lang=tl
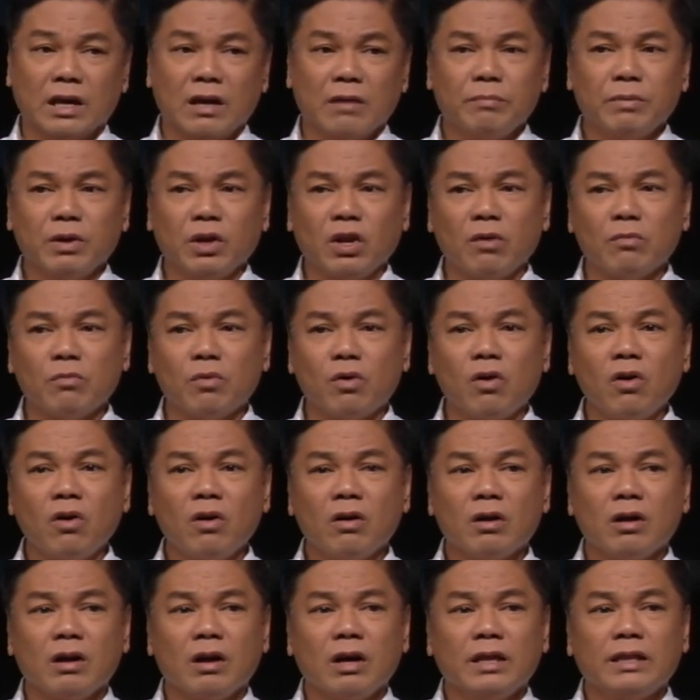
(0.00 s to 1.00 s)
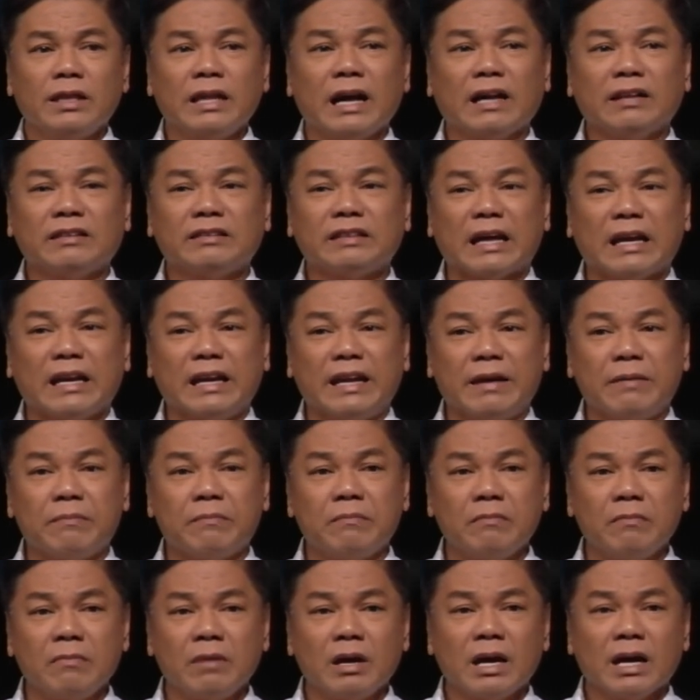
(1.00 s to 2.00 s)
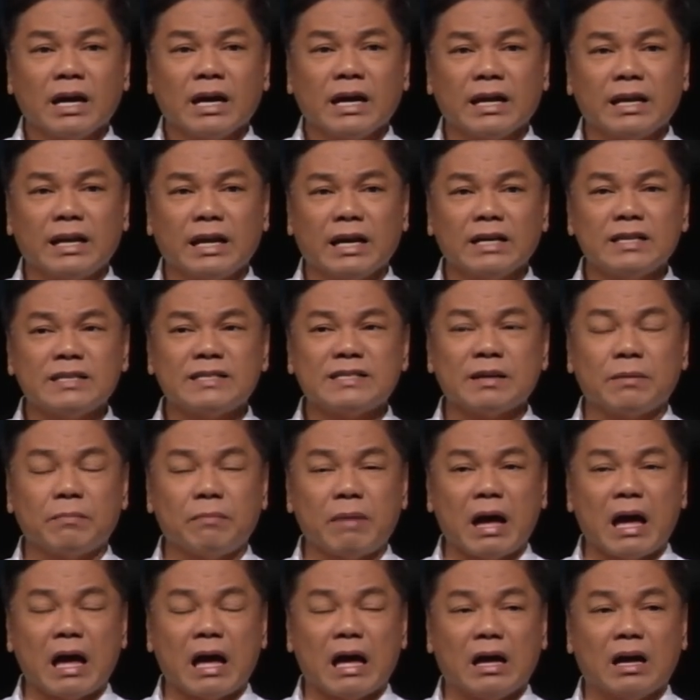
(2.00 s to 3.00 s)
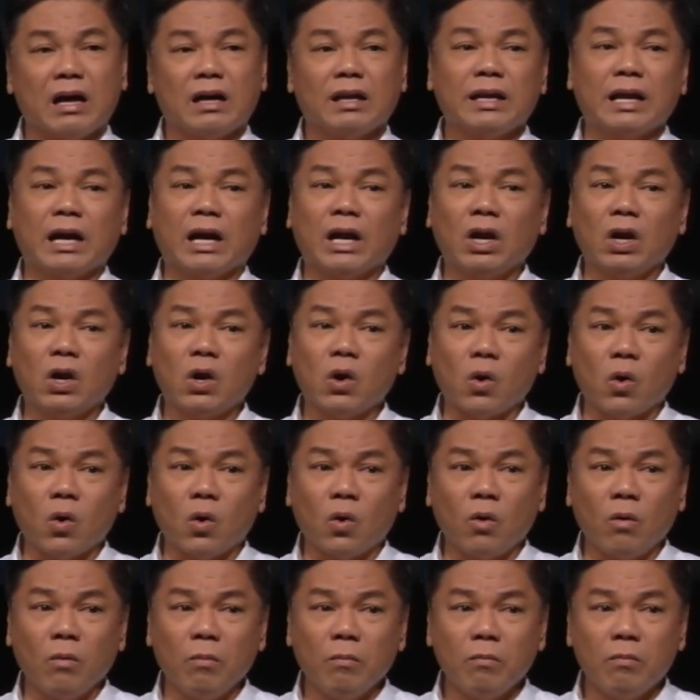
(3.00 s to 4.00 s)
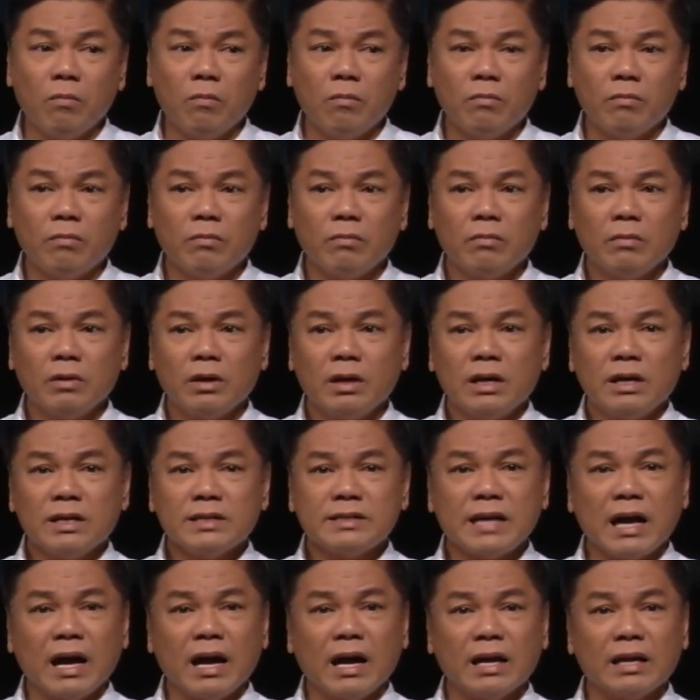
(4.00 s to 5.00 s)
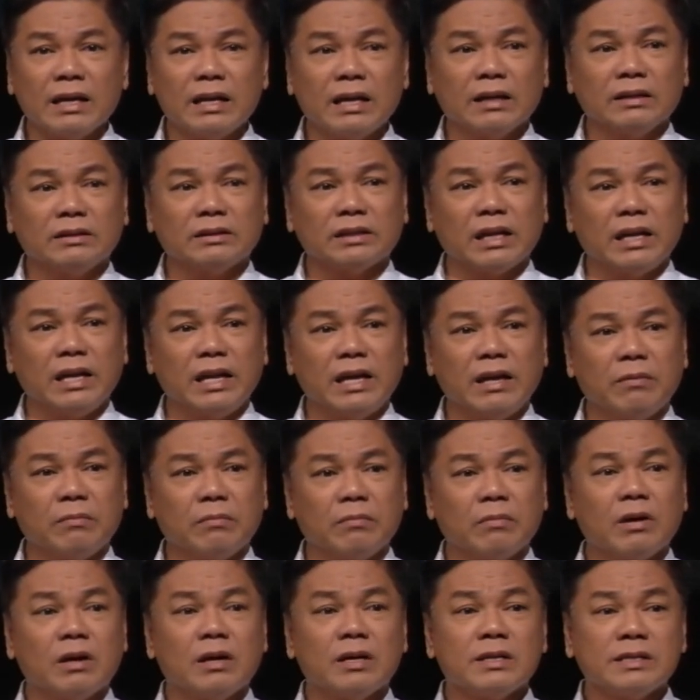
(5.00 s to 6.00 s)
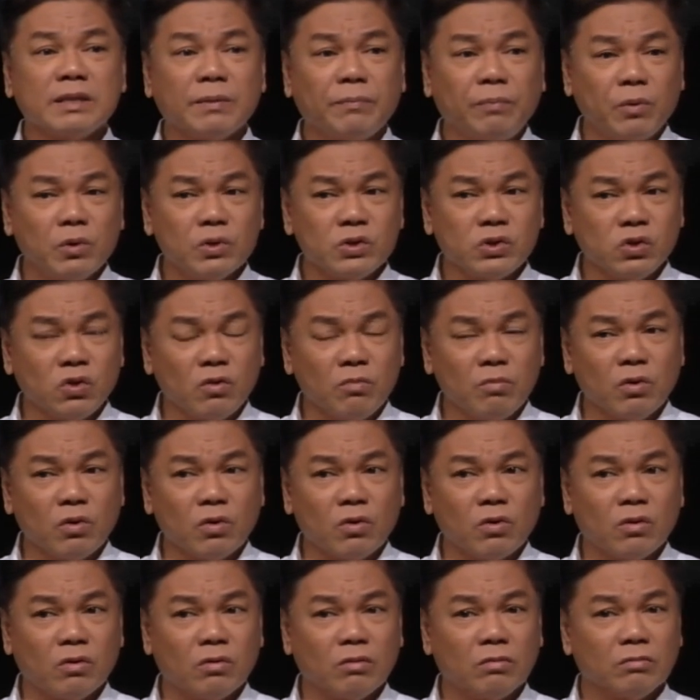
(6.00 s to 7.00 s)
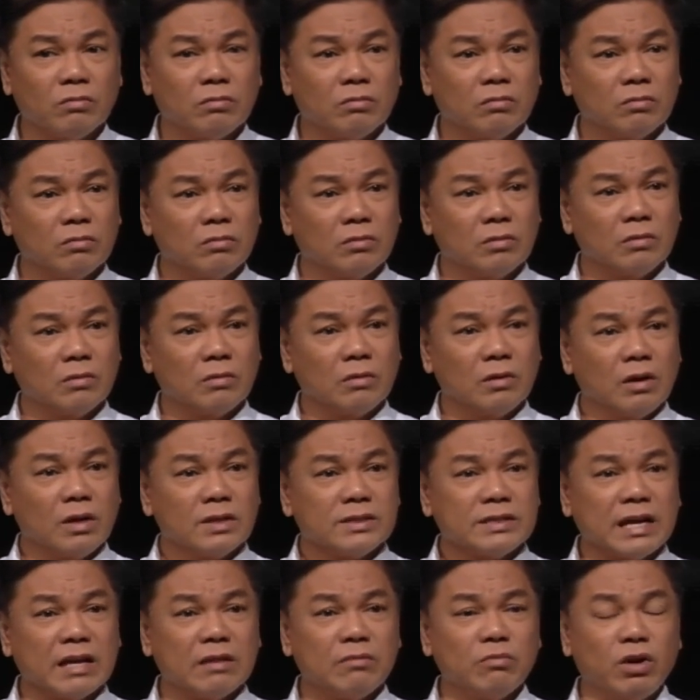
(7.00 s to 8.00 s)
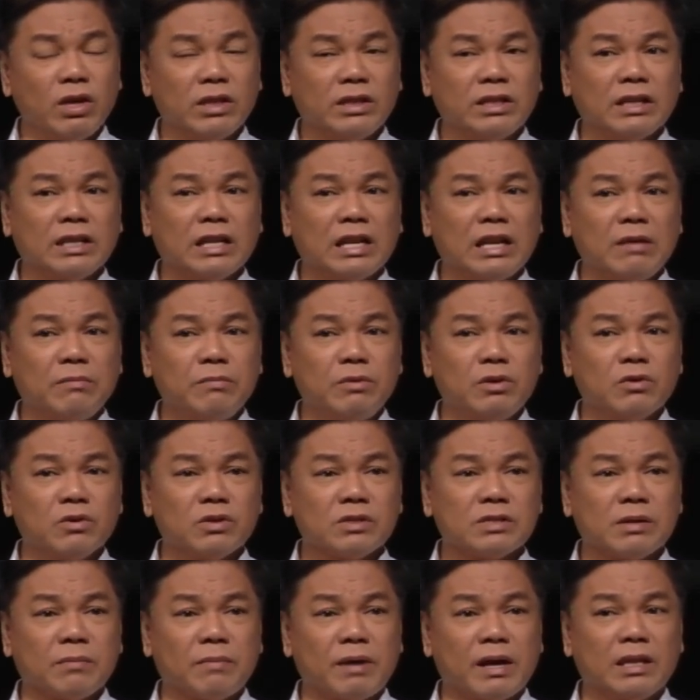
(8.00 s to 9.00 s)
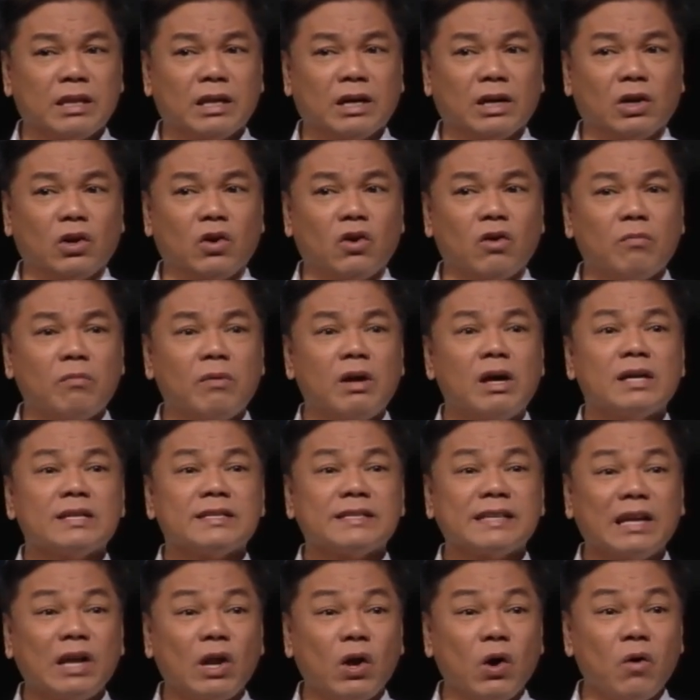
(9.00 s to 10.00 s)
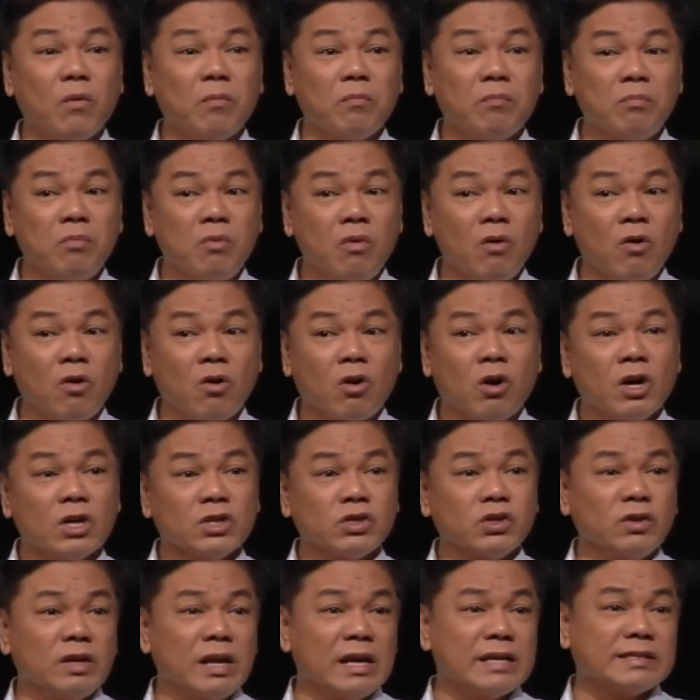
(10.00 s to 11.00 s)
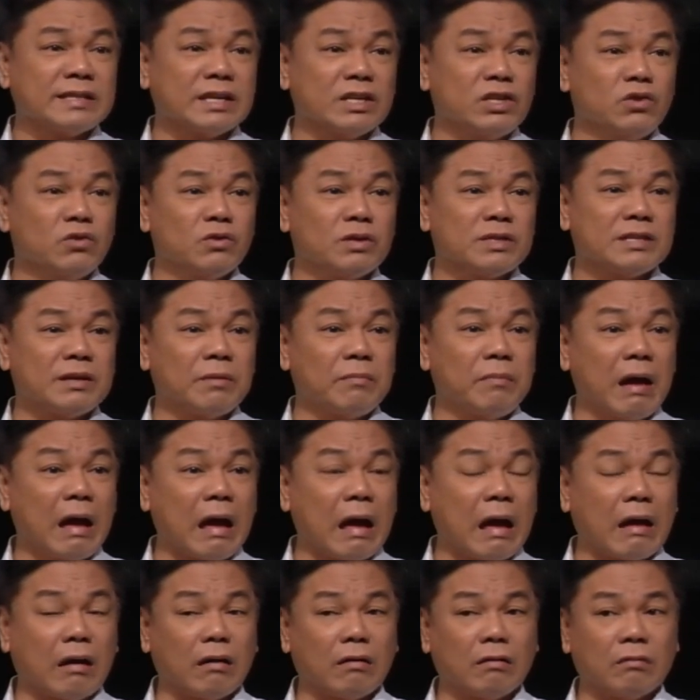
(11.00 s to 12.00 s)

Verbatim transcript: Diri mo, nagtanim ka ng sama ng loob. Saan ka nagtanim? Sa puso mo. Saan mo itinanim yung sama ng loob? Sa loob mo. So, nasan yung sama?